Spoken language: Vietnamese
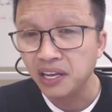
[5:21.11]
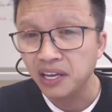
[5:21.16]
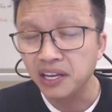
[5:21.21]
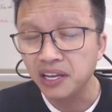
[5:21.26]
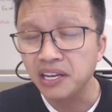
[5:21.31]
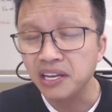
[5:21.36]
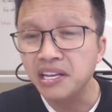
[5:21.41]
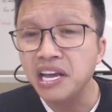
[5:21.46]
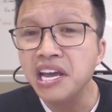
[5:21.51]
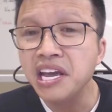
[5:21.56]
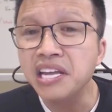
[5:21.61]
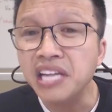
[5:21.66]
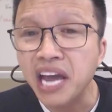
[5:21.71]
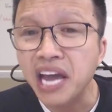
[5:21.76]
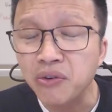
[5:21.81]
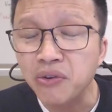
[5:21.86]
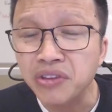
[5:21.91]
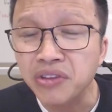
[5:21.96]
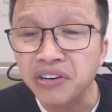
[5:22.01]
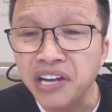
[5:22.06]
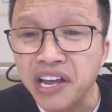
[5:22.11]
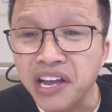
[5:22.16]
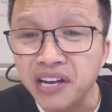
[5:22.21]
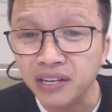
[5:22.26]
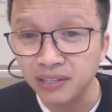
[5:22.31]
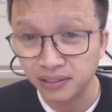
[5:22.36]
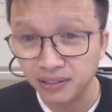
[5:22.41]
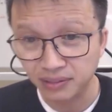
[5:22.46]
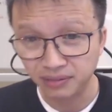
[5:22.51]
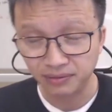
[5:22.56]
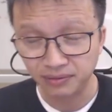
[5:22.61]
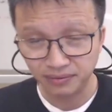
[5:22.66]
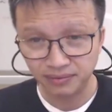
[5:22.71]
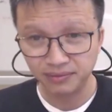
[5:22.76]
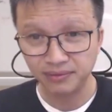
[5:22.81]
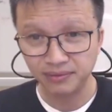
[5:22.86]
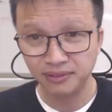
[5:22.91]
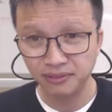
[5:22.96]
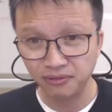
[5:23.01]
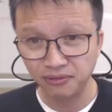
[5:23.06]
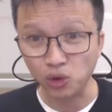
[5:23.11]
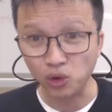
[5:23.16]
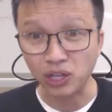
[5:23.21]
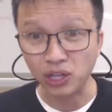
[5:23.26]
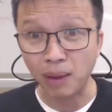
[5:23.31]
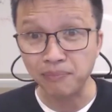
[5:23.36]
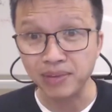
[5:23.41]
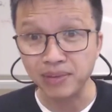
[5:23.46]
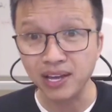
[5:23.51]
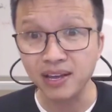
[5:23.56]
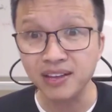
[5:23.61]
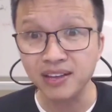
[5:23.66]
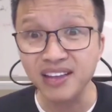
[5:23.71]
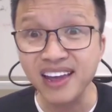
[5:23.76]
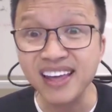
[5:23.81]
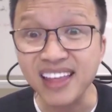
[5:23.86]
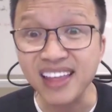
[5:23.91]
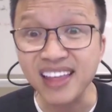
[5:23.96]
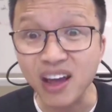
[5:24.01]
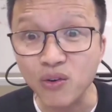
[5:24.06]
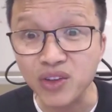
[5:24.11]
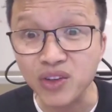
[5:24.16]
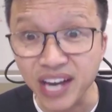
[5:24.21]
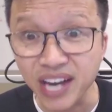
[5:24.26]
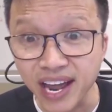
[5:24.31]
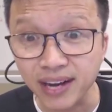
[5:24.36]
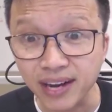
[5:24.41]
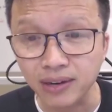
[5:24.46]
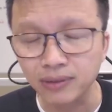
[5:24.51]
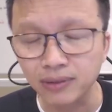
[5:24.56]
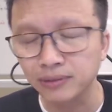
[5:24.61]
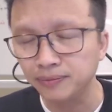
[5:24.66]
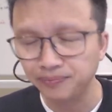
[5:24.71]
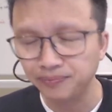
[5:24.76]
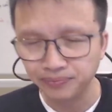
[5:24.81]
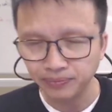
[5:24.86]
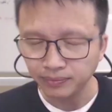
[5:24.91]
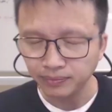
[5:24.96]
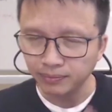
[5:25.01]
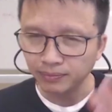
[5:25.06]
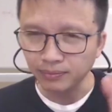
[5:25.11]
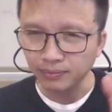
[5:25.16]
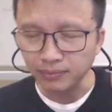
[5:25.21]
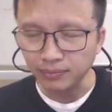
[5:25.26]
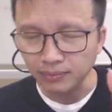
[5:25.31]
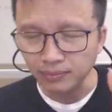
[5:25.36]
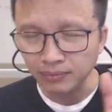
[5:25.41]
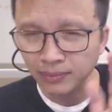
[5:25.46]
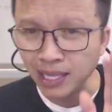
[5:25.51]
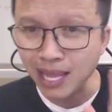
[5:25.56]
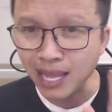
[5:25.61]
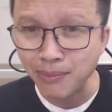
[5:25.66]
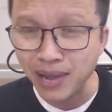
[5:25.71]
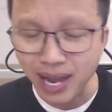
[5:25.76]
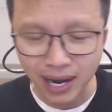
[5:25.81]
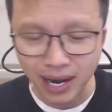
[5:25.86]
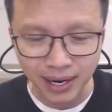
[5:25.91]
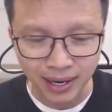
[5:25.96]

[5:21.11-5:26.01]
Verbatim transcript: Dí theo như điên. Vô tâm gì, dí theo như điên luôn. Thế thì bây giờ nè,